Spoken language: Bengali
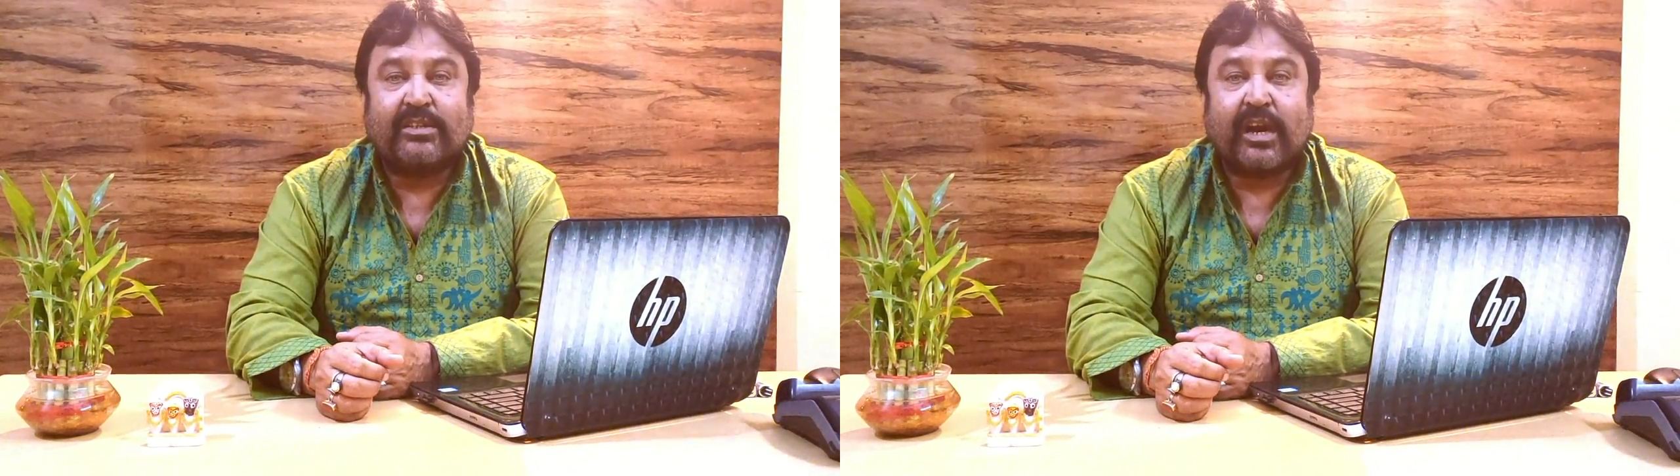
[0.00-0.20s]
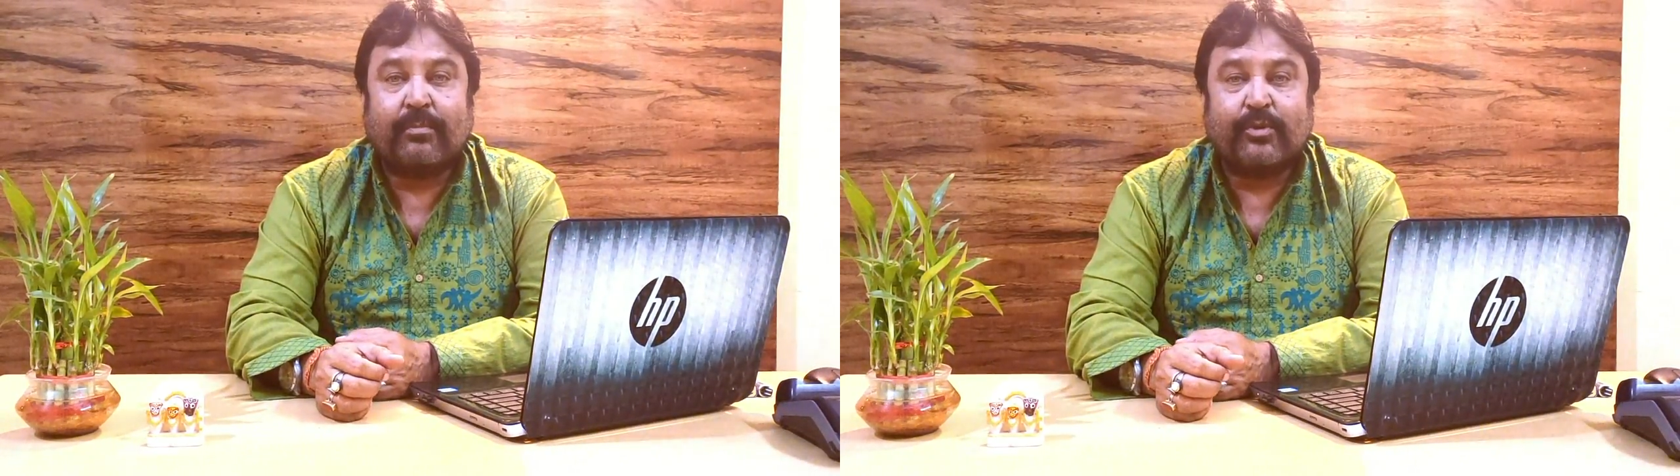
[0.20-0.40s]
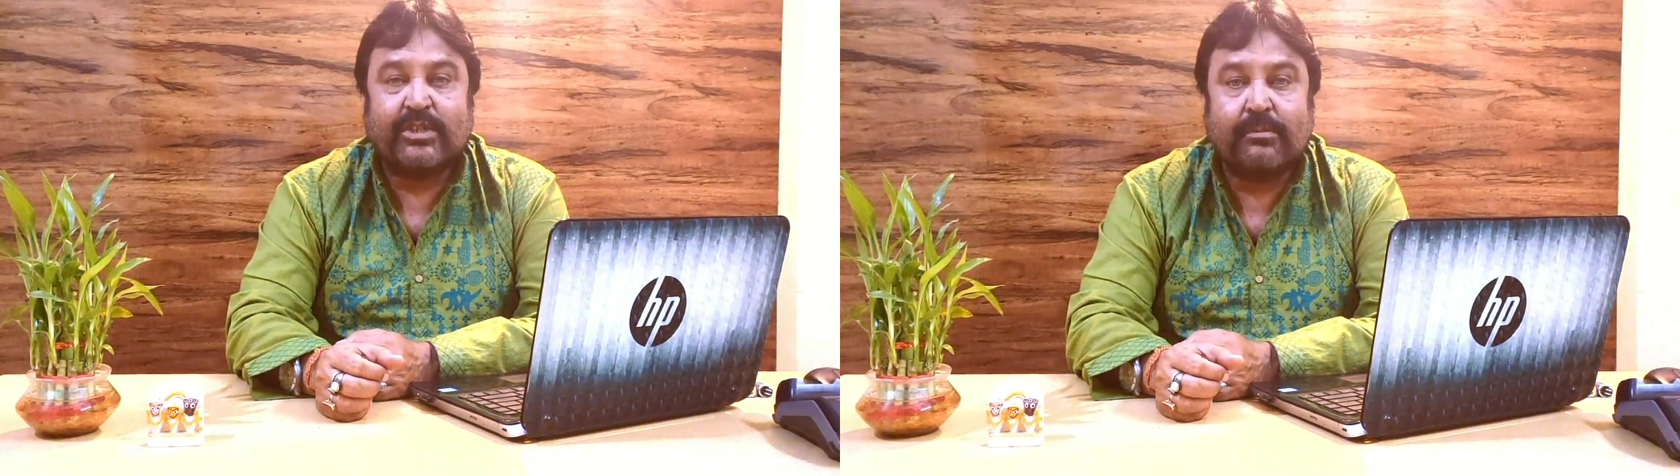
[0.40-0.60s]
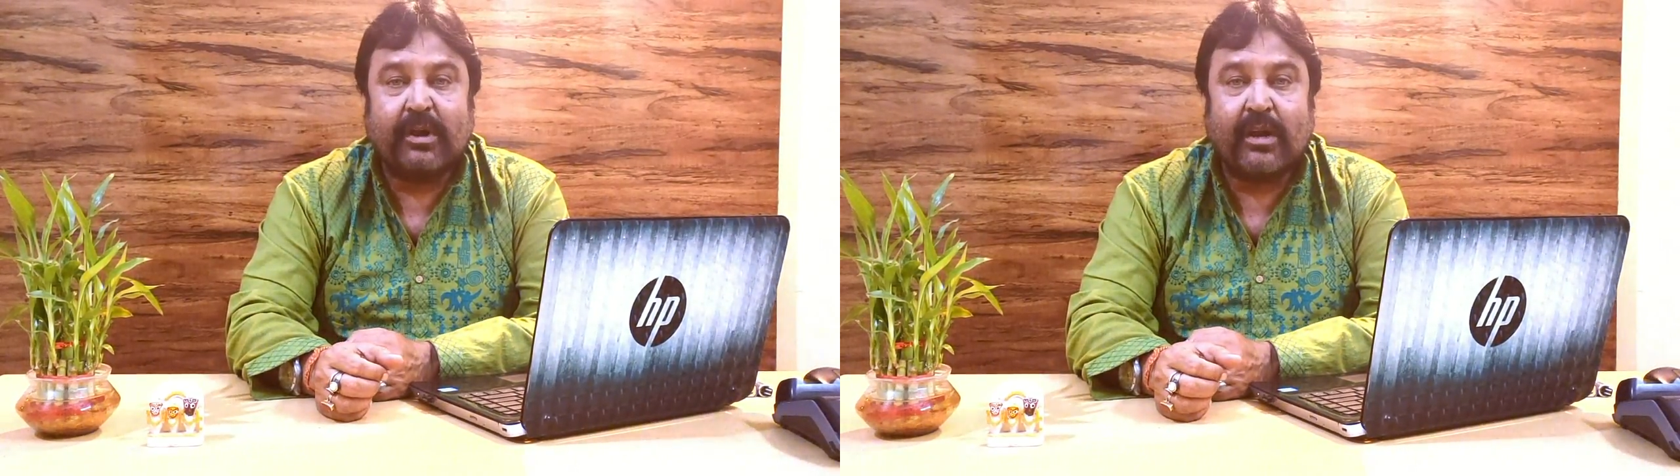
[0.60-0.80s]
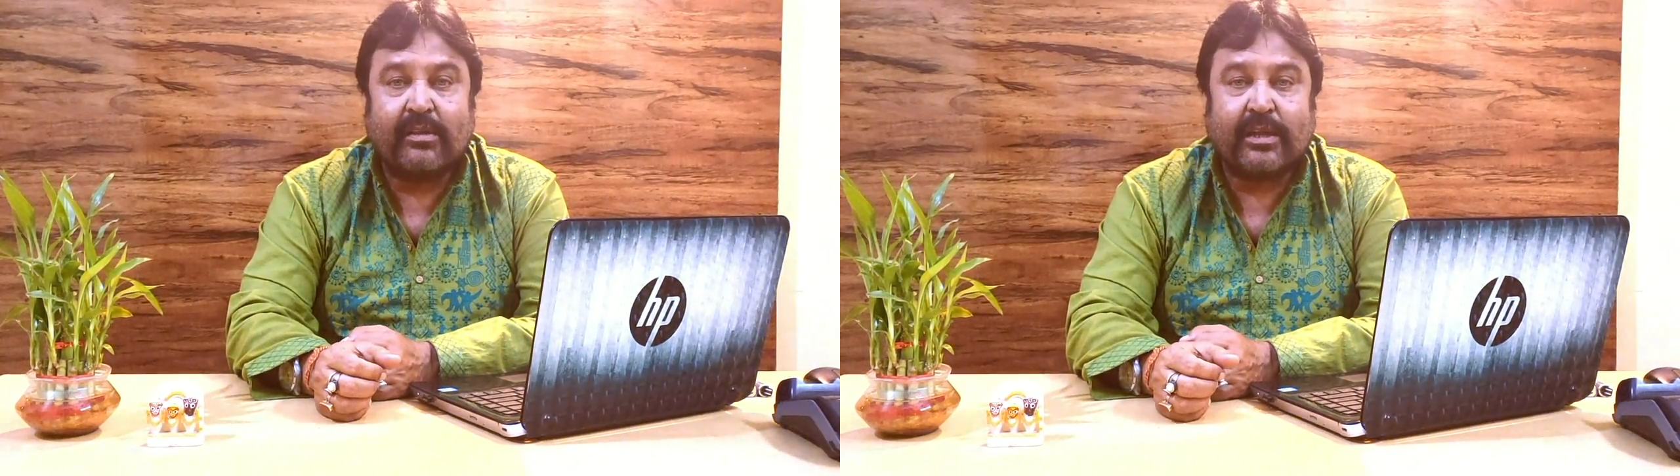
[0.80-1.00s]
সারা
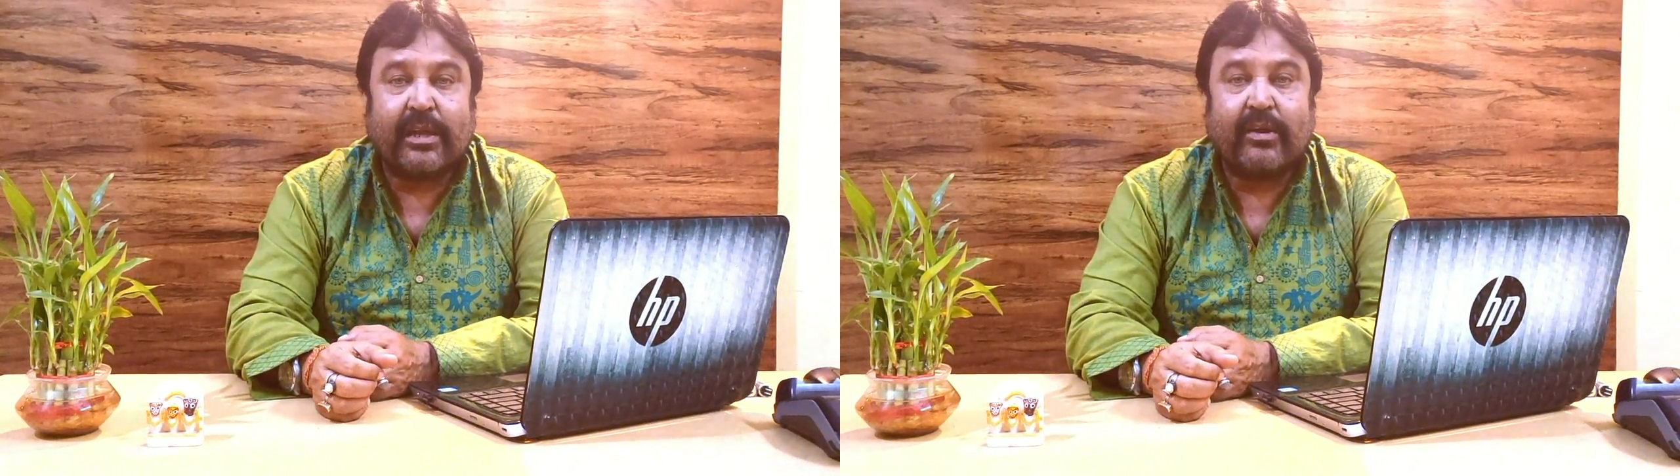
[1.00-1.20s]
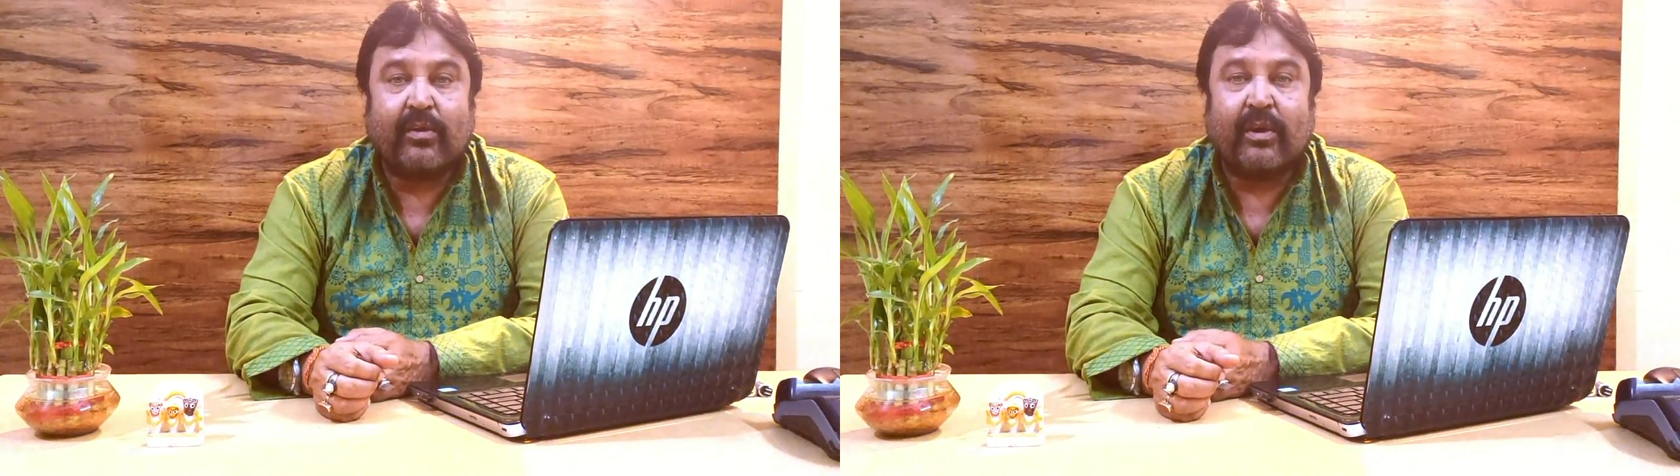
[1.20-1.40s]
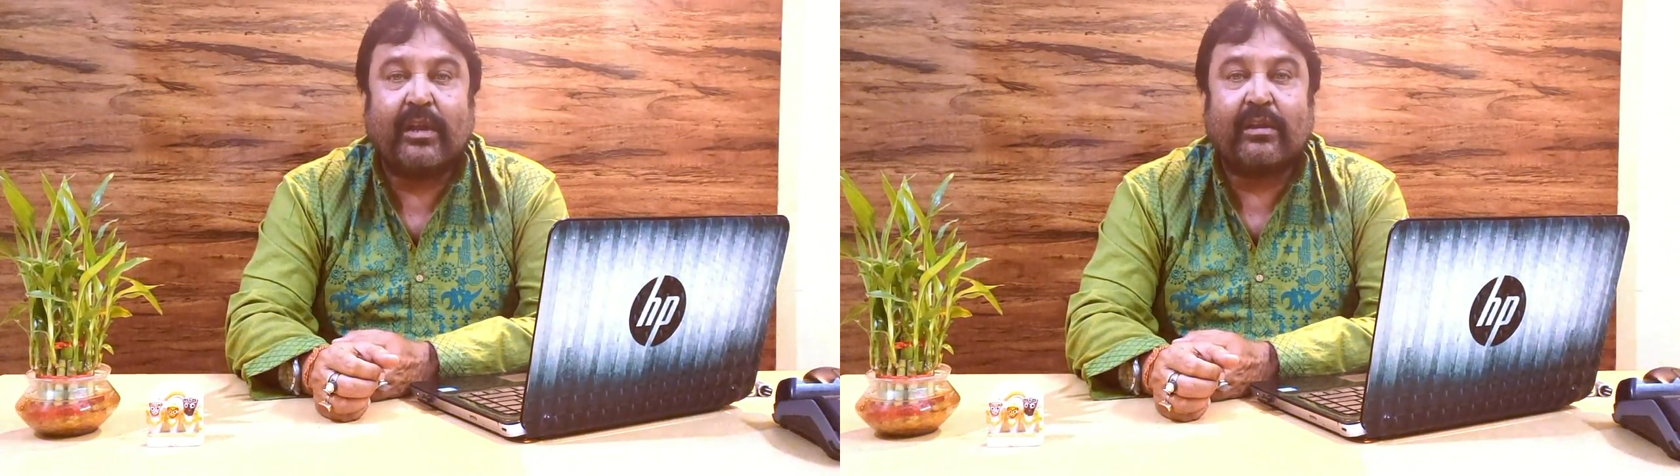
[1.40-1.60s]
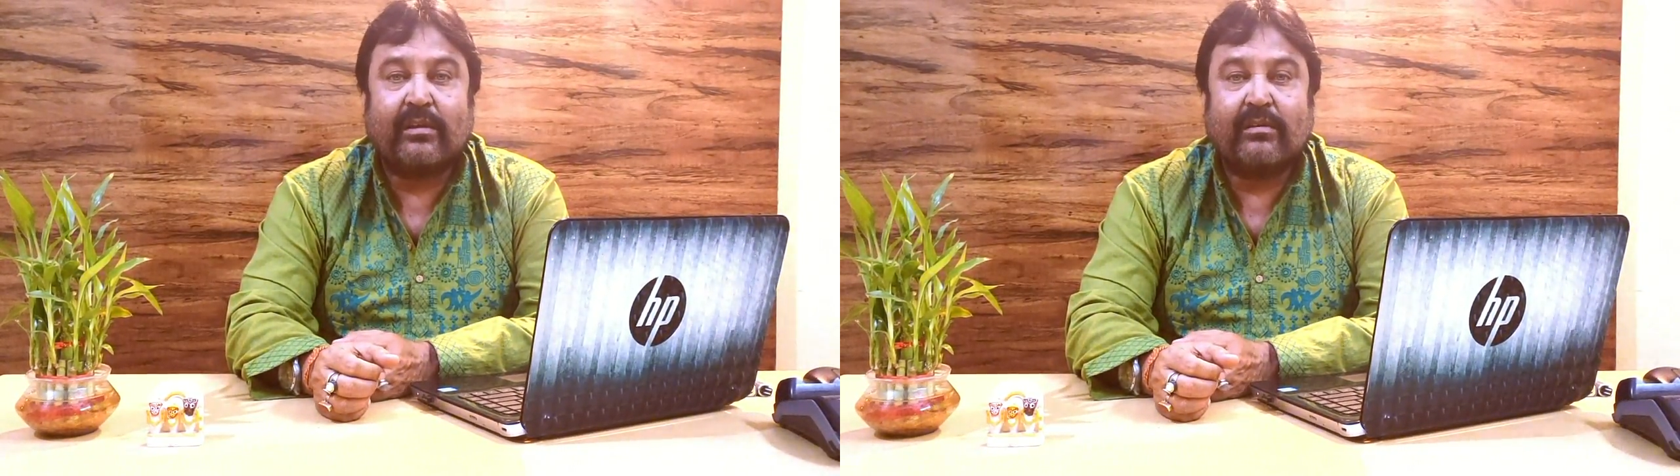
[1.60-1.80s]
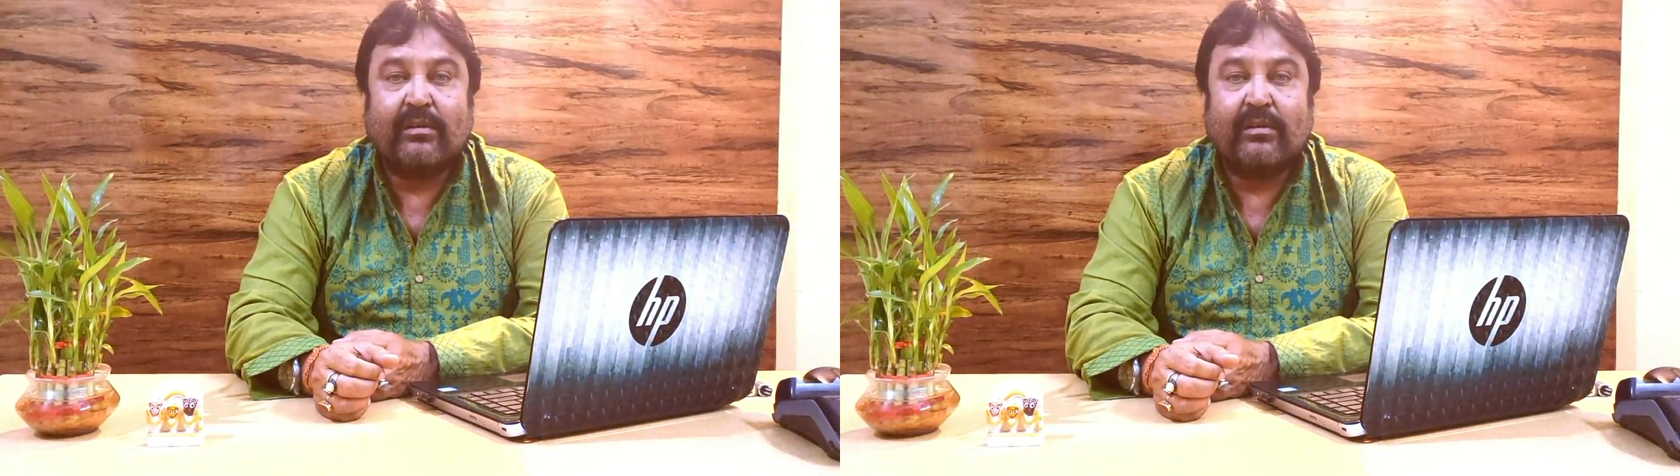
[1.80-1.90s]
পশ্চিমবাংলা থেকে অনেক